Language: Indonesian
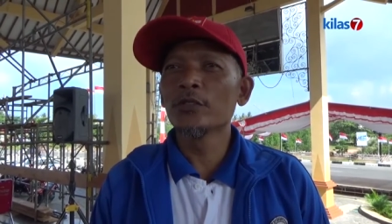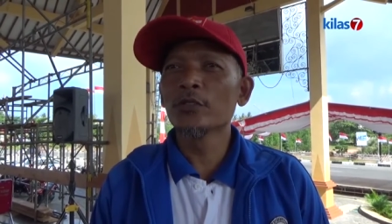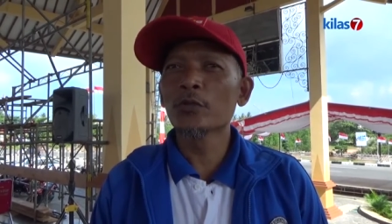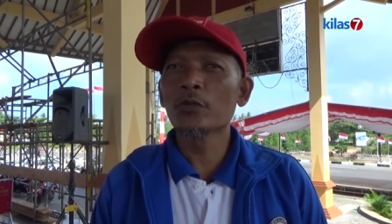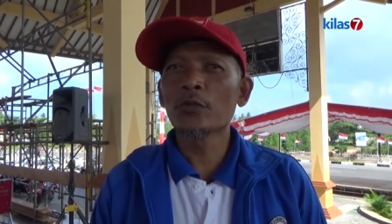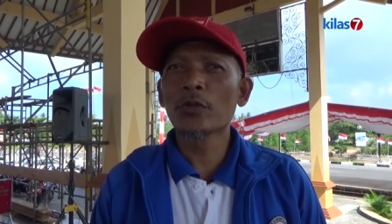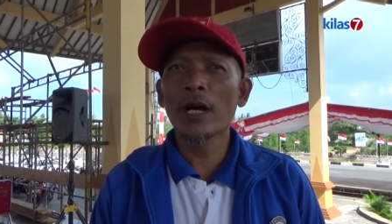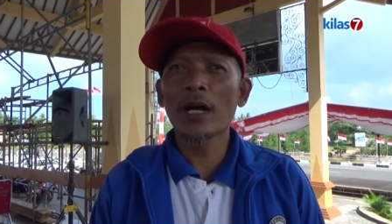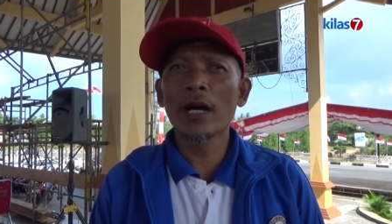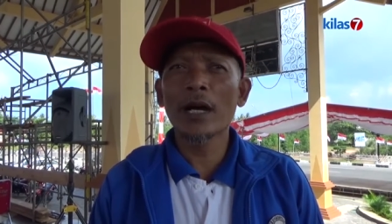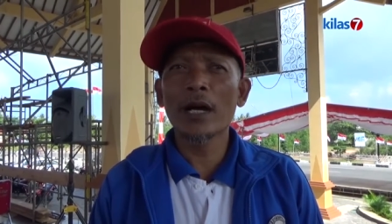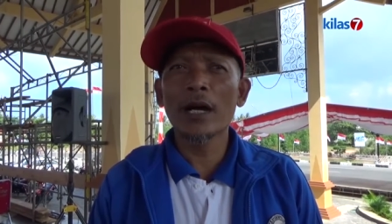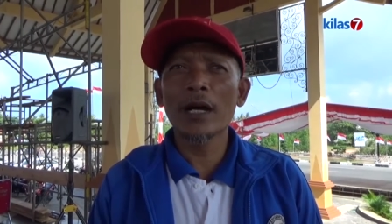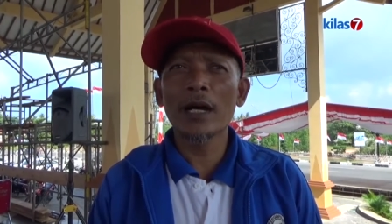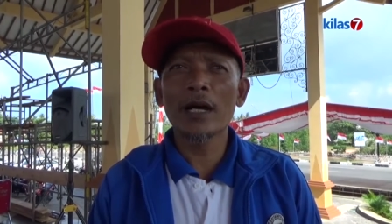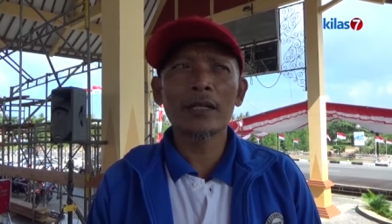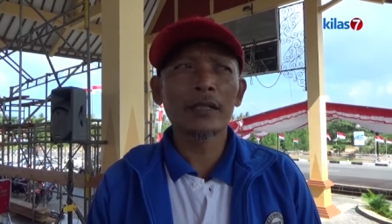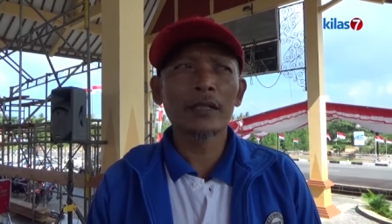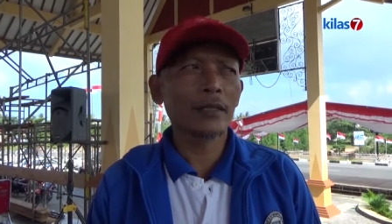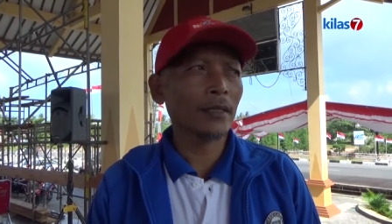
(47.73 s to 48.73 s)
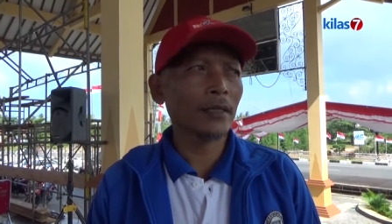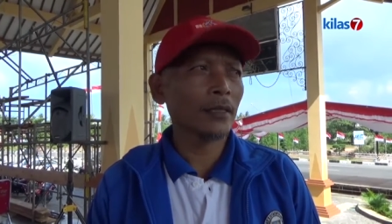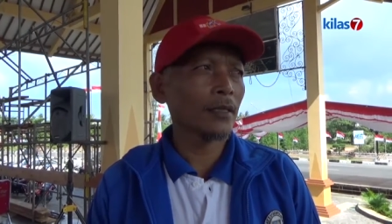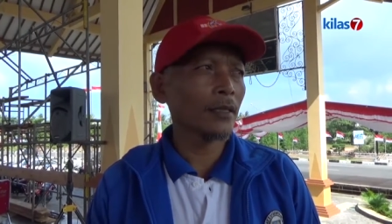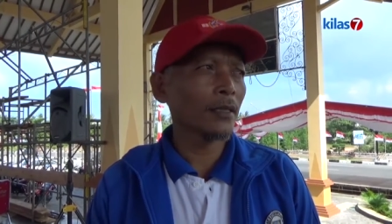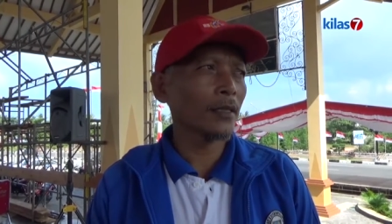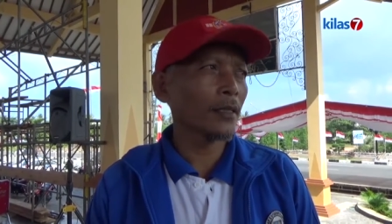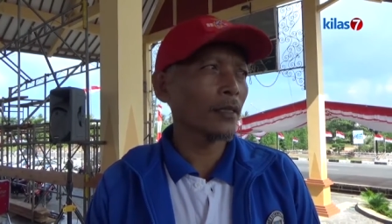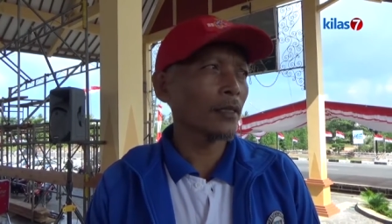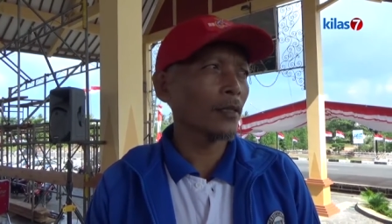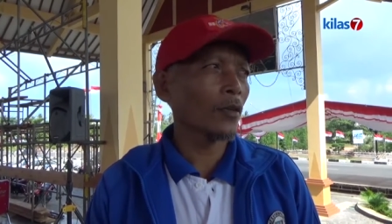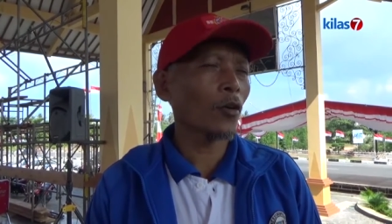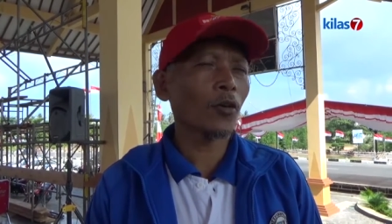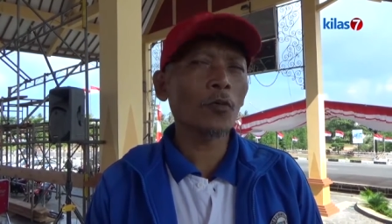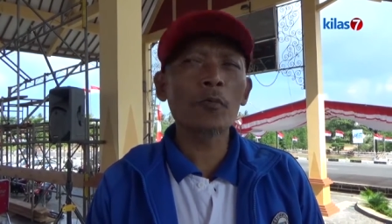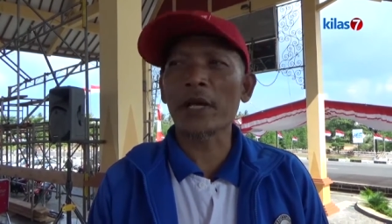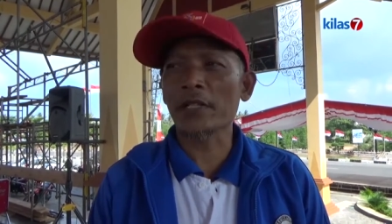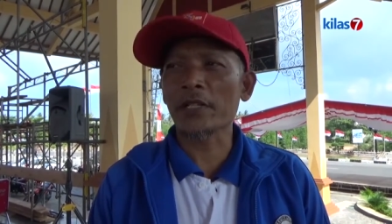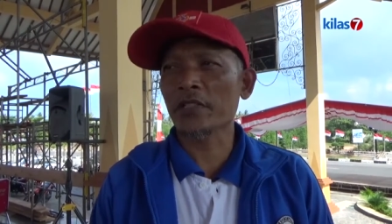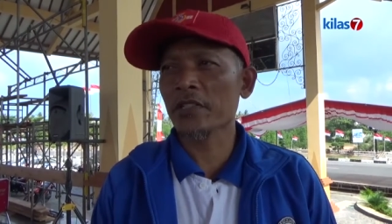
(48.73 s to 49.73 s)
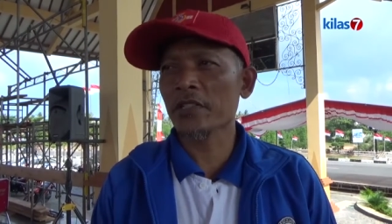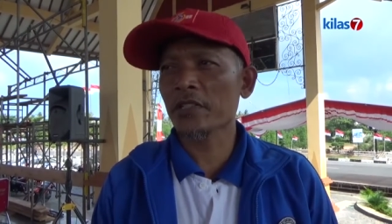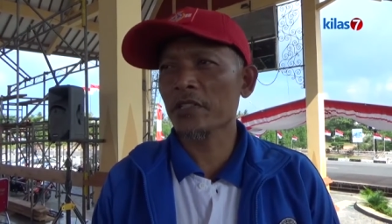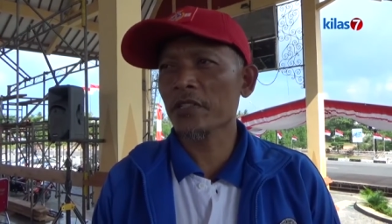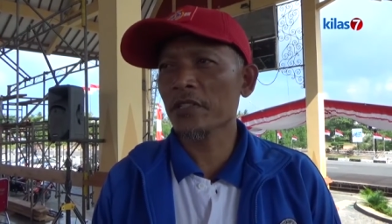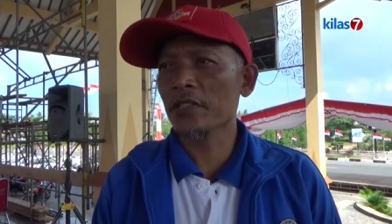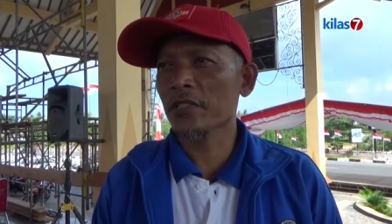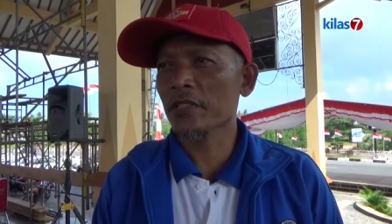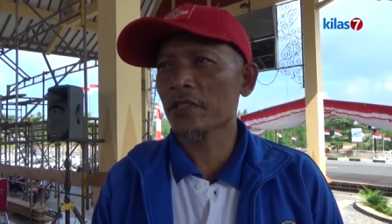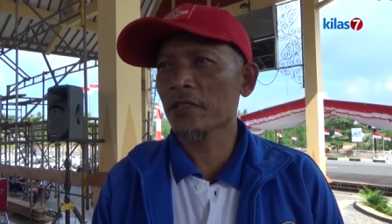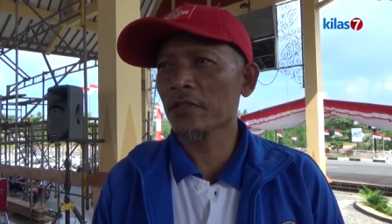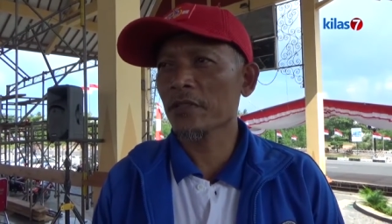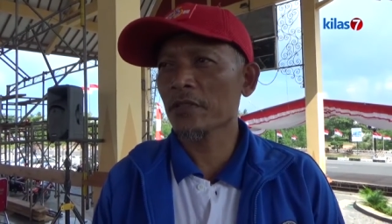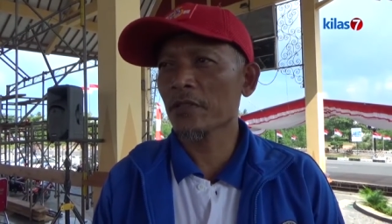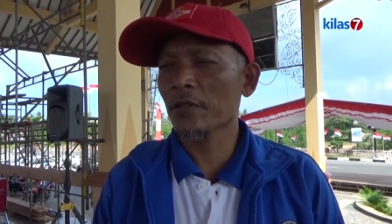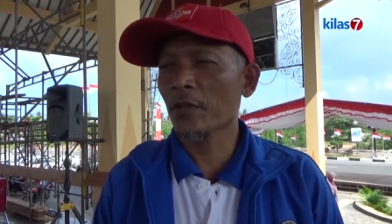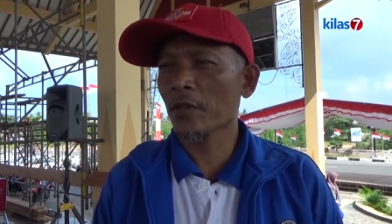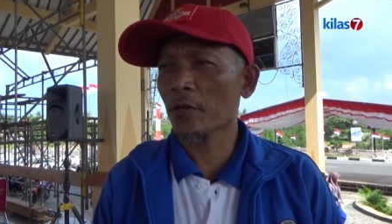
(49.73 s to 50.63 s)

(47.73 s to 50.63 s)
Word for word: juga uh, ormas. ormas.